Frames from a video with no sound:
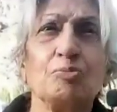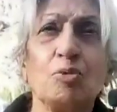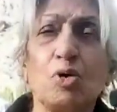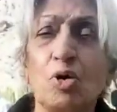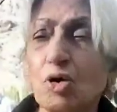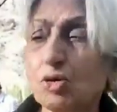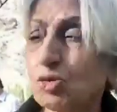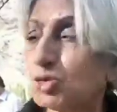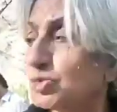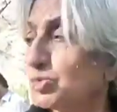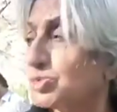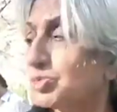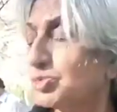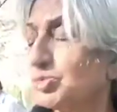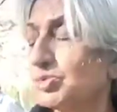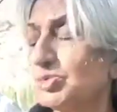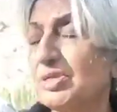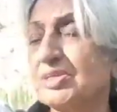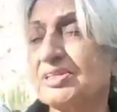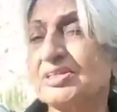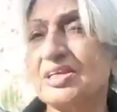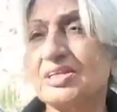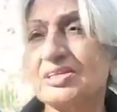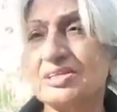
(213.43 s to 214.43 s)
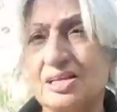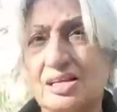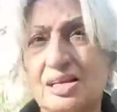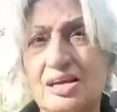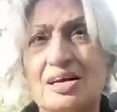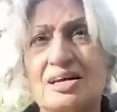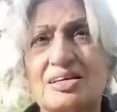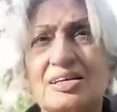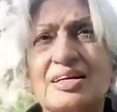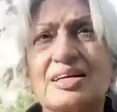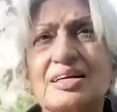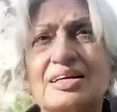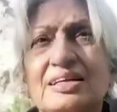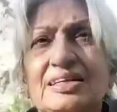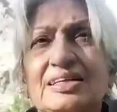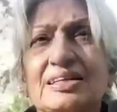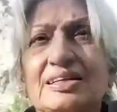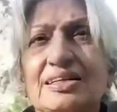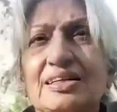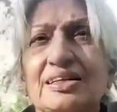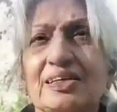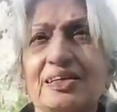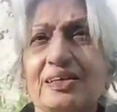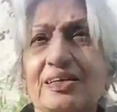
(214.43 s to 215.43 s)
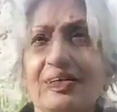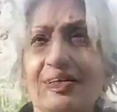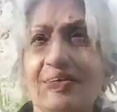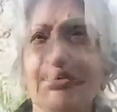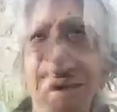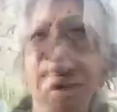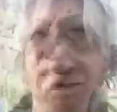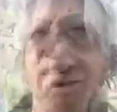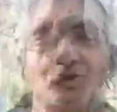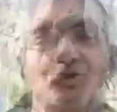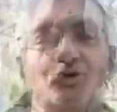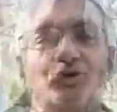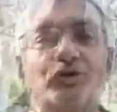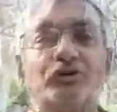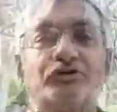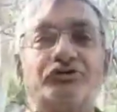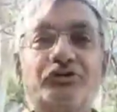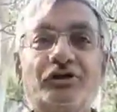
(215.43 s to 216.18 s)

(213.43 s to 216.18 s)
बहुत खूबसूरत है दरिया के किनारे ये जो